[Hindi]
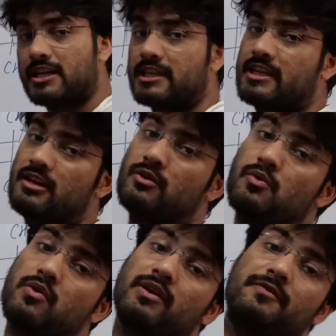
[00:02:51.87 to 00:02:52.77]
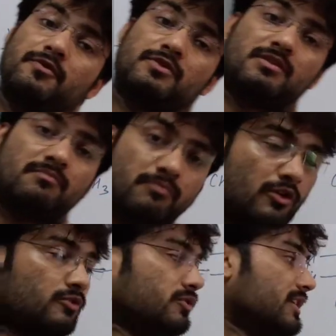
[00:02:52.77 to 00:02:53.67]
जाते हैं लोगों को कंफ्यूजन
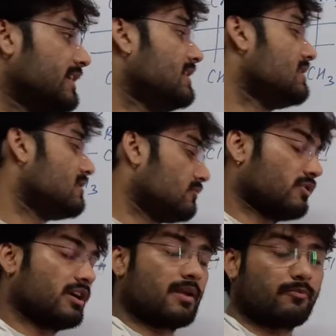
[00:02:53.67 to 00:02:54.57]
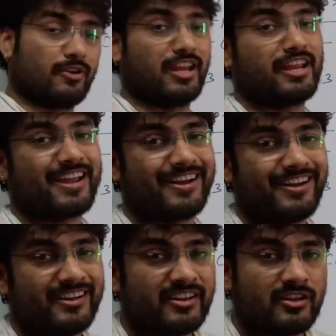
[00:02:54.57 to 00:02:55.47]
बहुत होती है तो अगर आपको नहीं आएगा
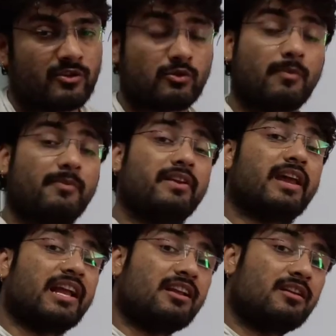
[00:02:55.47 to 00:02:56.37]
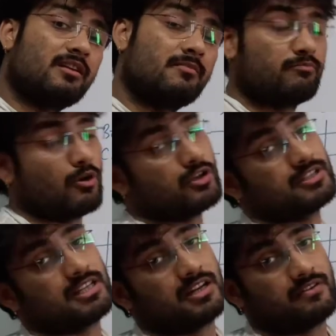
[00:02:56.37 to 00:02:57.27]
तो आपकी रैंक बहुत
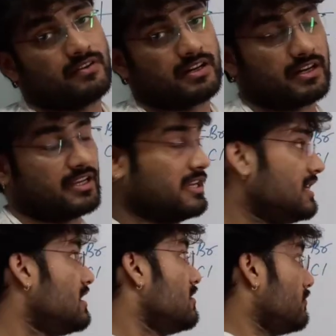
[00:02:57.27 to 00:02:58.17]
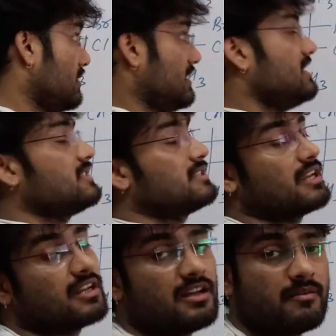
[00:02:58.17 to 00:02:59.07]
ज़्यादा डिफर करेगी तो ये चीज़
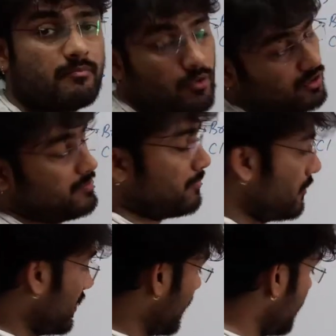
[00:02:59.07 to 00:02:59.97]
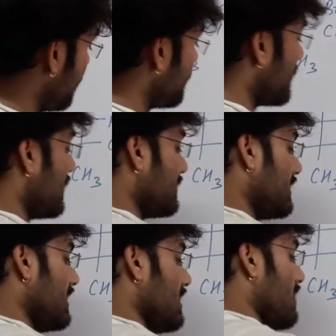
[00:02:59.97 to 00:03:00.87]
जानना बहुत इंपॉर्टेंट है ठीक
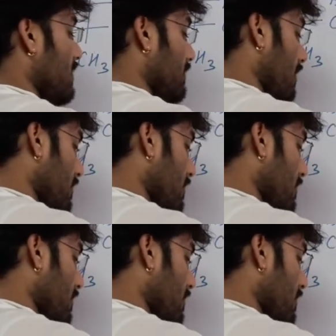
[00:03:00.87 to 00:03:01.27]
है